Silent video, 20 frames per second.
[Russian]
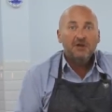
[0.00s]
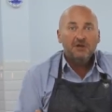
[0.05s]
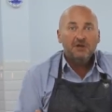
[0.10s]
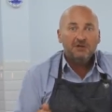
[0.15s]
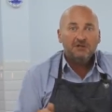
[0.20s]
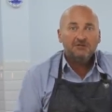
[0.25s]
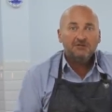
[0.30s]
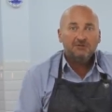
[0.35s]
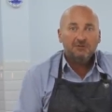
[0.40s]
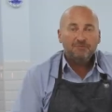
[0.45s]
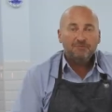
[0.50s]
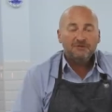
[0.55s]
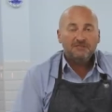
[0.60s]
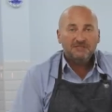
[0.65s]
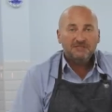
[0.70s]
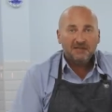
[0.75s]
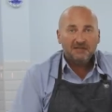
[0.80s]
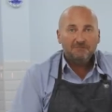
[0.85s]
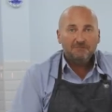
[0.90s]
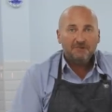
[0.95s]
и
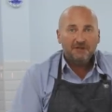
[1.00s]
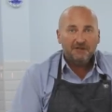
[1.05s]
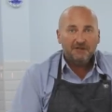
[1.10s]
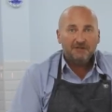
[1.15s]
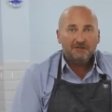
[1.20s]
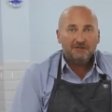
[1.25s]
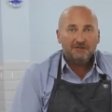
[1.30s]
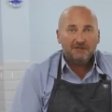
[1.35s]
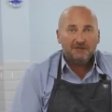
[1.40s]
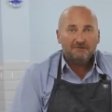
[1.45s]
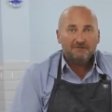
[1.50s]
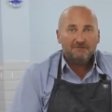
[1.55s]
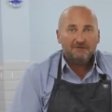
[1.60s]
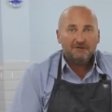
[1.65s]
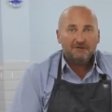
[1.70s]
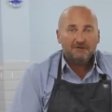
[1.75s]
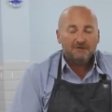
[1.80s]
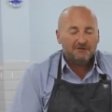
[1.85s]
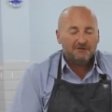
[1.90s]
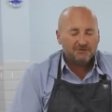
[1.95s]
150,
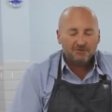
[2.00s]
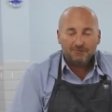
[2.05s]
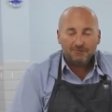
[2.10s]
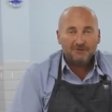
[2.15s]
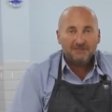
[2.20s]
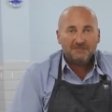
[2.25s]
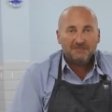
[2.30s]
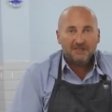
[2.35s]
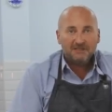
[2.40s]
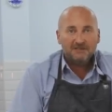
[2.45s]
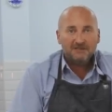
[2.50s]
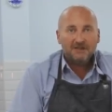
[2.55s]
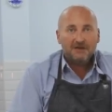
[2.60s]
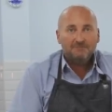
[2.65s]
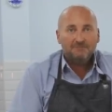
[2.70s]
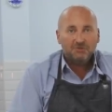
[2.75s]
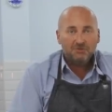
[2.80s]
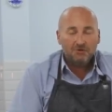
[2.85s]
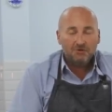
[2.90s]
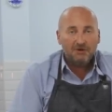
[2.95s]
мл, 150
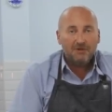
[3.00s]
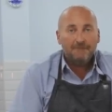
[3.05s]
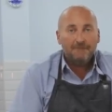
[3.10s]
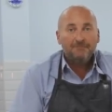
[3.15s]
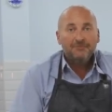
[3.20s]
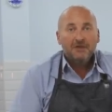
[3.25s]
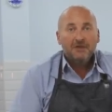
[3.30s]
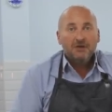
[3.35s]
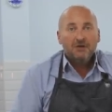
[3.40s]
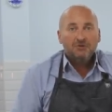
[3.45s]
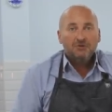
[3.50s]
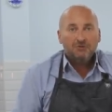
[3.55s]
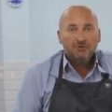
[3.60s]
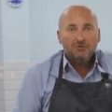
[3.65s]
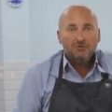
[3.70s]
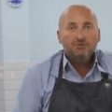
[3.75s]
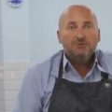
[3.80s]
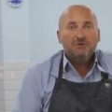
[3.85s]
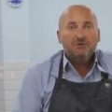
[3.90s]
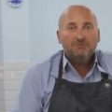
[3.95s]
грамм соли,
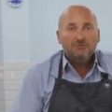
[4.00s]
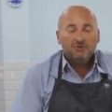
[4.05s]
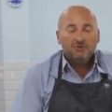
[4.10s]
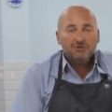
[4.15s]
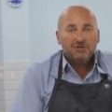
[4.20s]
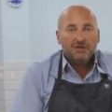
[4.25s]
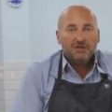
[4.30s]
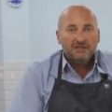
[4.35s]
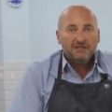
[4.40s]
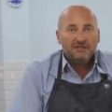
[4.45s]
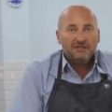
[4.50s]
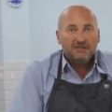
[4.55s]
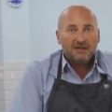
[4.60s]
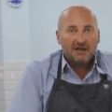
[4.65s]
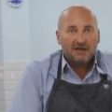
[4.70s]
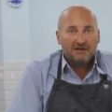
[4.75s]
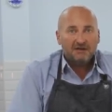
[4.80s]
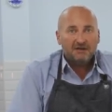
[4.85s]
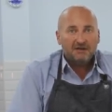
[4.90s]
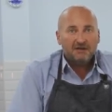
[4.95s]
то тут немножко не
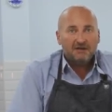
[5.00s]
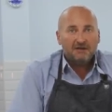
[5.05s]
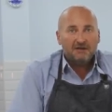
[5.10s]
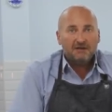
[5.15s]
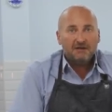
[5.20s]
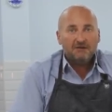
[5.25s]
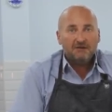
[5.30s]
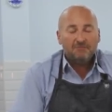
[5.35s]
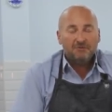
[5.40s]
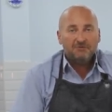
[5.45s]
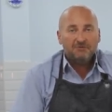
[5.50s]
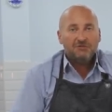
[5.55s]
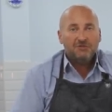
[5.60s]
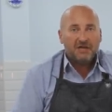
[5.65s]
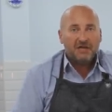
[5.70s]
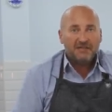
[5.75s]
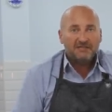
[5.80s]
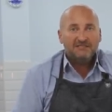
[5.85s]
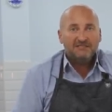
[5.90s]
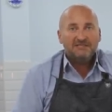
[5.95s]
так. Э,
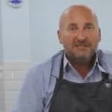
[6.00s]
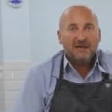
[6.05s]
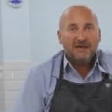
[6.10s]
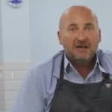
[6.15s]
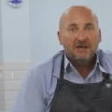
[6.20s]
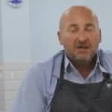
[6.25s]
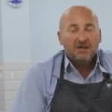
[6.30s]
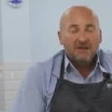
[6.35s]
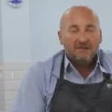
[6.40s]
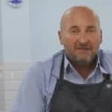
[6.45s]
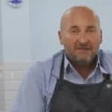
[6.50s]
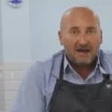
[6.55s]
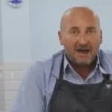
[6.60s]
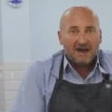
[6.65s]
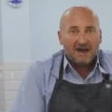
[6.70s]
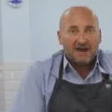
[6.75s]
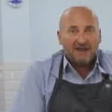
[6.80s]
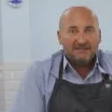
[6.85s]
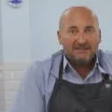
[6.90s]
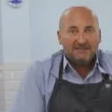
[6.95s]
получается,
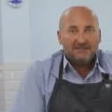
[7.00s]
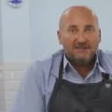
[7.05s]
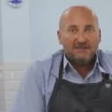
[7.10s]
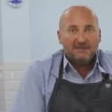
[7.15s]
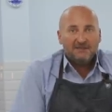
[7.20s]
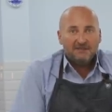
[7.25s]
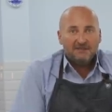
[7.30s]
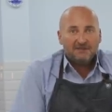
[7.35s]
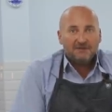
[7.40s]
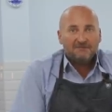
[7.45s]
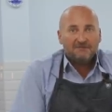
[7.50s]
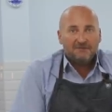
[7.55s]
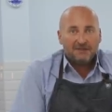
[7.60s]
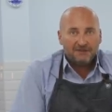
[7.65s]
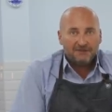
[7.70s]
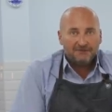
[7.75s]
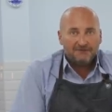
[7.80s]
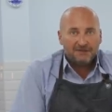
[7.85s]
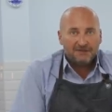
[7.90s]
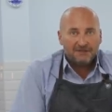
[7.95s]
на 1 литр
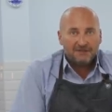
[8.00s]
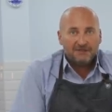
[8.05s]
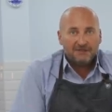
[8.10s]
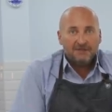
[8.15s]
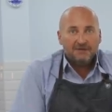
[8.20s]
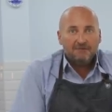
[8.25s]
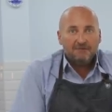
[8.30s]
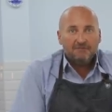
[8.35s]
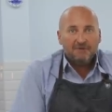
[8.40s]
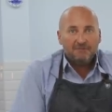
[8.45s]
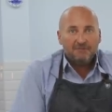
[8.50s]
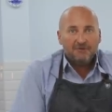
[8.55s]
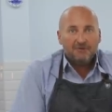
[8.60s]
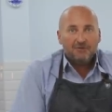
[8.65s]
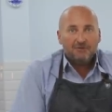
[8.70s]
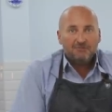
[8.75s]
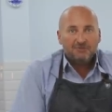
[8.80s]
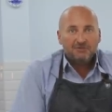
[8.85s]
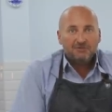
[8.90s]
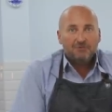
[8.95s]
воды мы
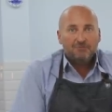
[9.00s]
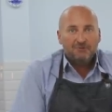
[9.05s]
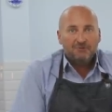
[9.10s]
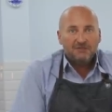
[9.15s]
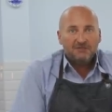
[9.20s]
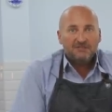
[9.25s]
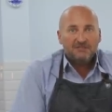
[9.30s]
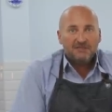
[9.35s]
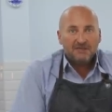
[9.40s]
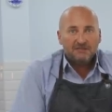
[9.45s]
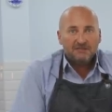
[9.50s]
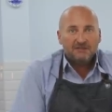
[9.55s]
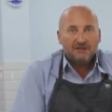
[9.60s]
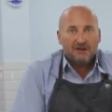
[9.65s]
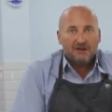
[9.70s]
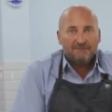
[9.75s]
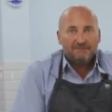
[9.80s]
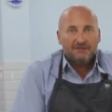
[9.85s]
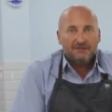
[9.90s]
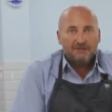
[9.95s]
берем 150
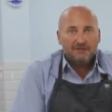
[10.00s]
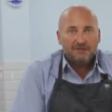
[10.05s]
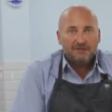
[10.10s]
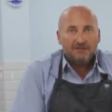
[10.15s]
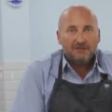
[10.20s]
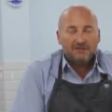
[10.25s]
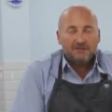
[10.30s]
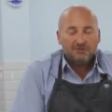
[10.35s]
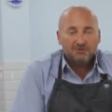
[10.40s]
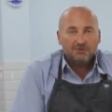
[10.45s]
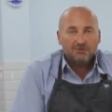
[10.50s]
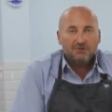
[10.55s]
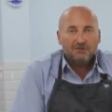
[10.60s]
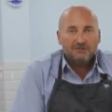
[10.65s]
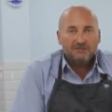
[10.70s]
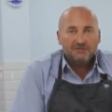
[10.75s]
грамм нитритной соли с